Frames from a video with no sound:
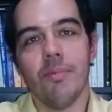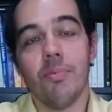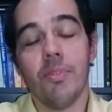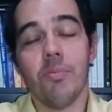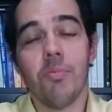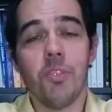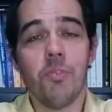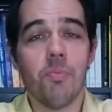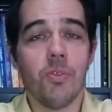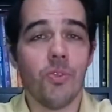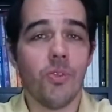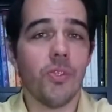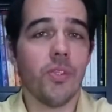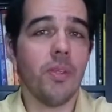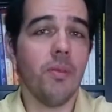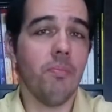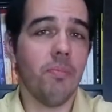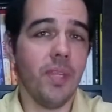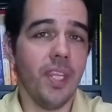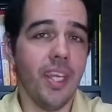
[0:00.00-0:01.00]
principalmente pessoas que
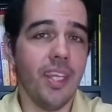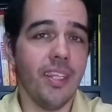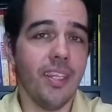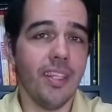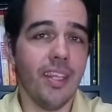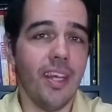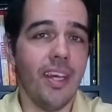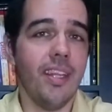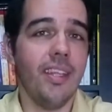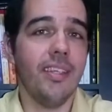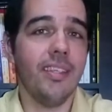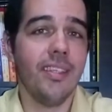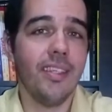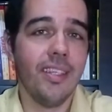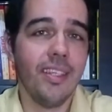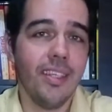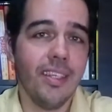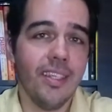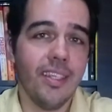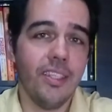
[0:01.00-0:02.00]
empreendem na área
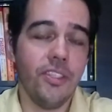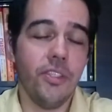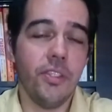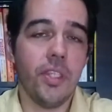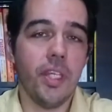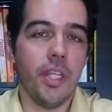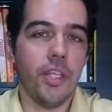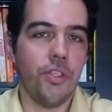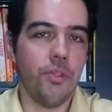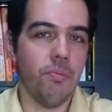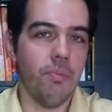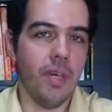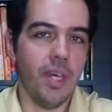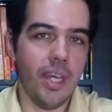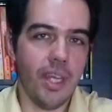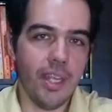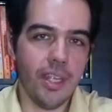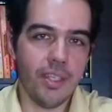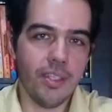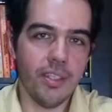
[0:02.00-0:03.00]
de internet
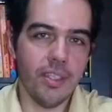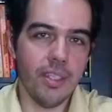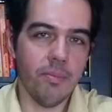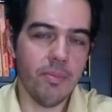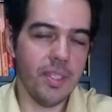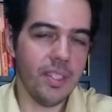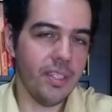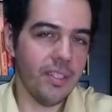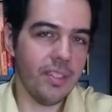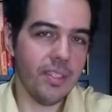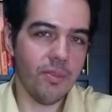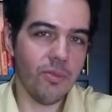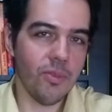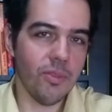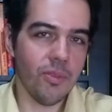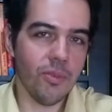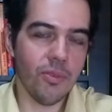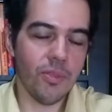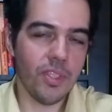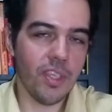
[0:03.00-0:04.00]
marketing, né? mas esse
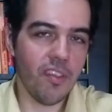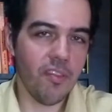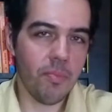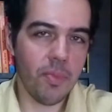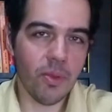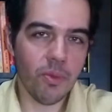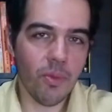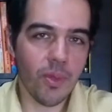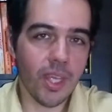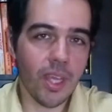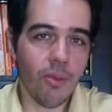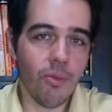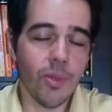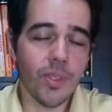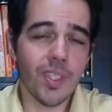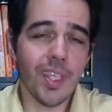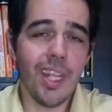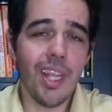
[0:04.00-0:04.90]
conteúdo serve para qualquer coisa.